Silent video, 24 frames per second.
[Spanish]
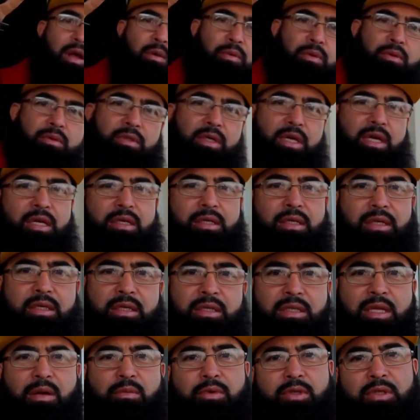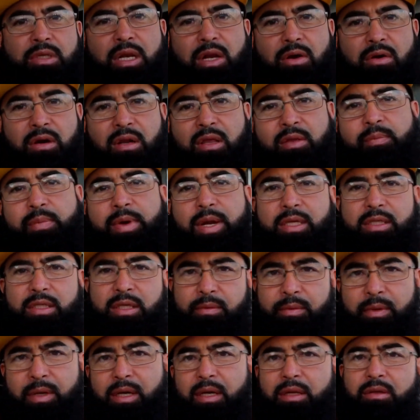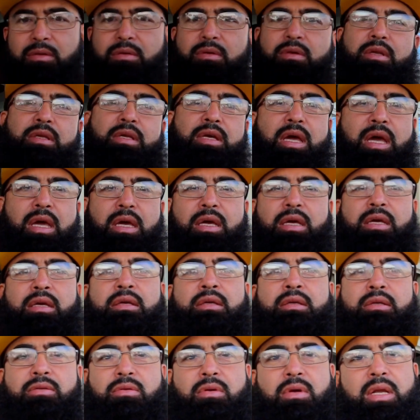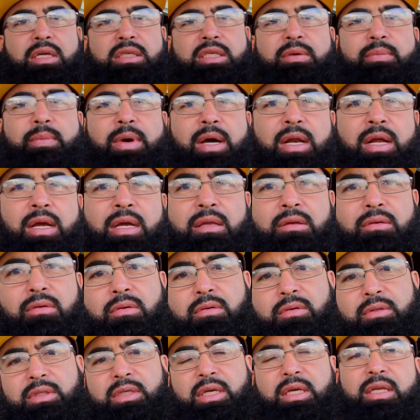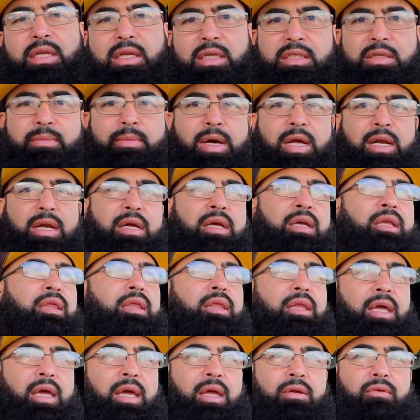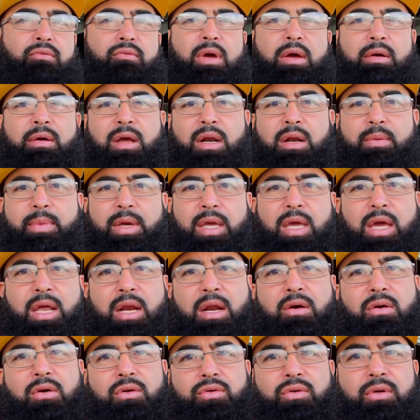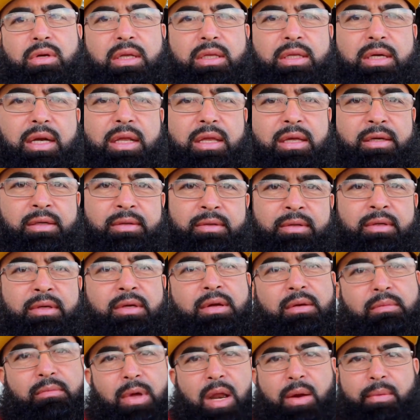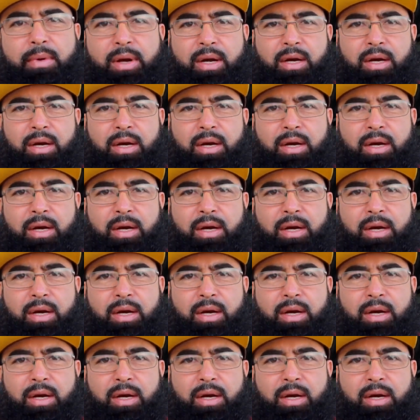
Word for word: Hola, buenos días. Aquí estamos a la orden para servirle todo el día ahí, toda la semana, todos los días de la semana, de 9 de la mañana a 8 de la tarde. Y siempre,